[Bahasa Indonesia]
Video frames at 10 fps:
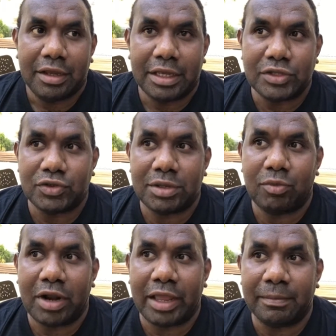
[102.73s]
isunya
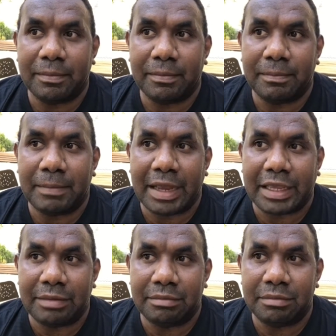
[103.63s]
mulai
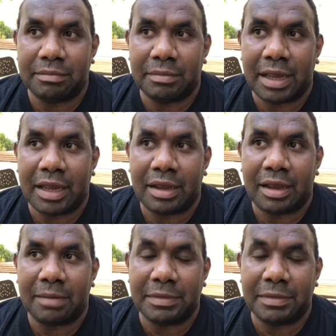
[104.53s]
makin uh,